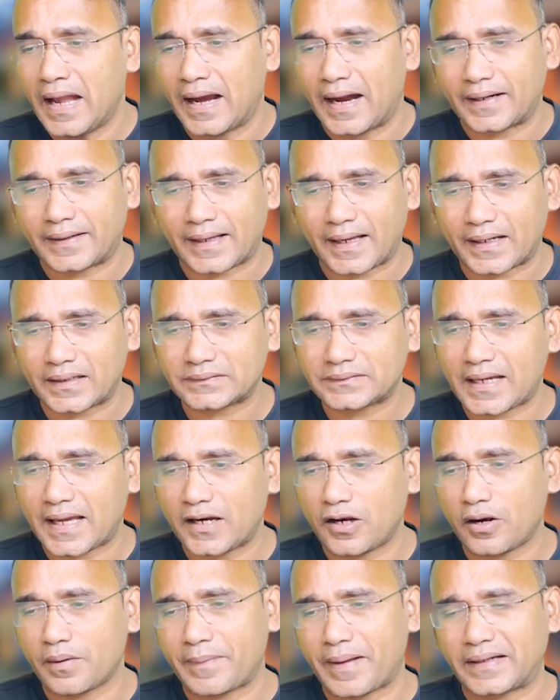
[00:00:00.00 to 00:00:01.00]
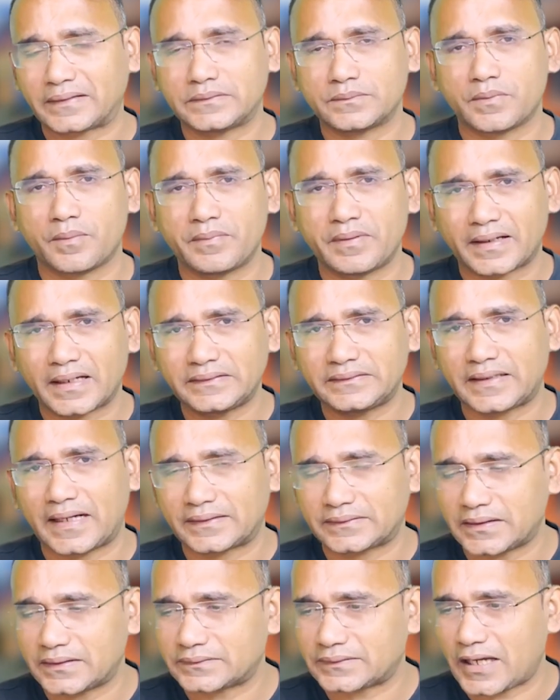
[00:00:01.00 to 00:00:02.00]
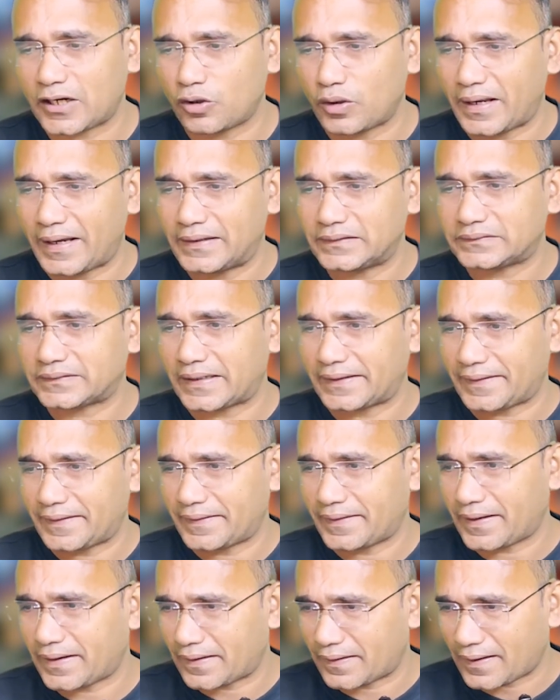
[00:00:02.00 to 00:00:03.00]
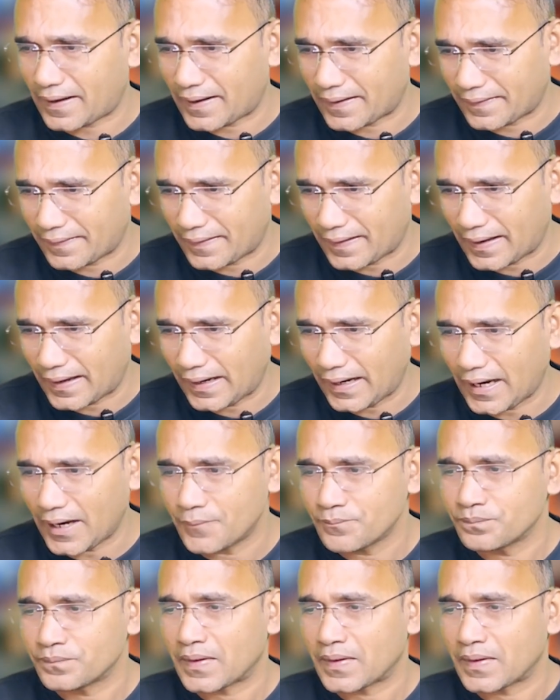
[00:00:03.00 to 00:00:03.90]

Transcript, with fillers: अठारह साल है और मैक्सिमम इनका छियासठ साल एज कैटेगरी क्राइटेरिया रखा गया है